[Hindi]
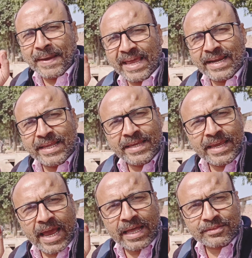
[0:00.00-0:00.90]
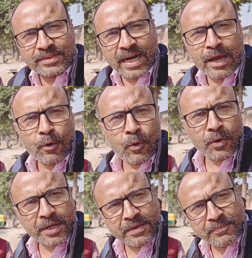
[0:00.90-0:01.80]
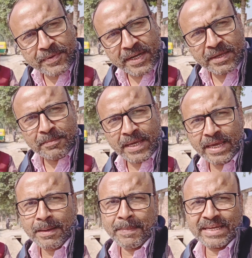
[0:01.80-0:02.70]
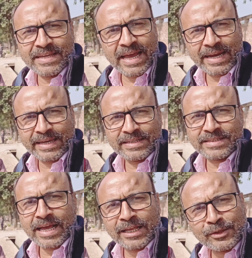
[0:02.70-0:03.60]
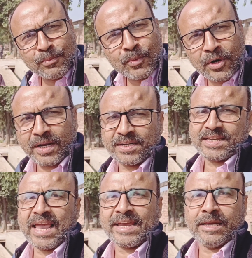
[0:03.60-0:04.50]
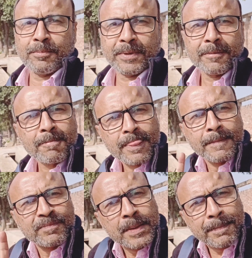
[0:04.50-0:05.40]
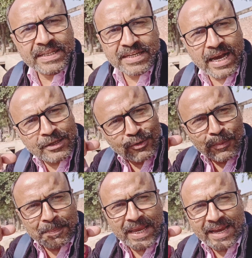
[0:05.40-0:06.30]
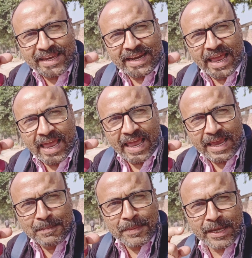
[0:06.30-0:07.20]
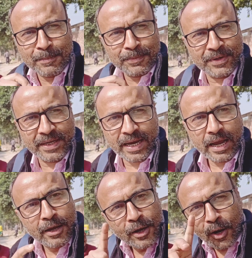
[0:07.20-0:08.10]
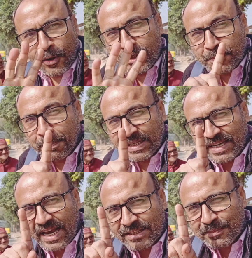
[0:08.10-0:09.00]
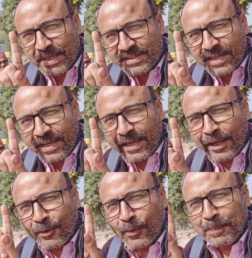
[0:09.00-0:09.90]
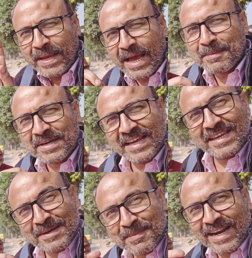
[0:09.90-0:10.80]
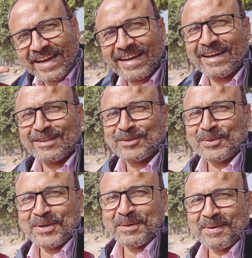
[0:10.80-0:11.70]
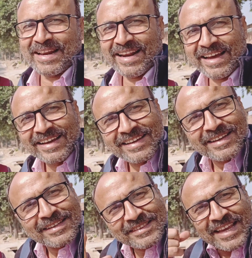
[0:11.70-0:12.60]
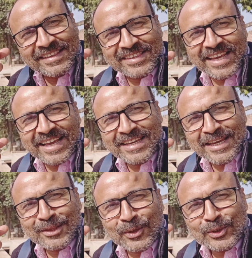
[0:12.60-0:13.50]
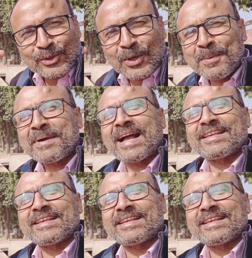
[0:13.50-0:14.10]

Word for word: पहली यात्रा होगी फ्री में भैया के साथ मोटरसाइकिल पे पचास रुपया किराया है मैनपुरी का और इस पचास में से एक रुपया अब नहीं हमारा खर्च होने वाला देखते रहिए दोस्तों हम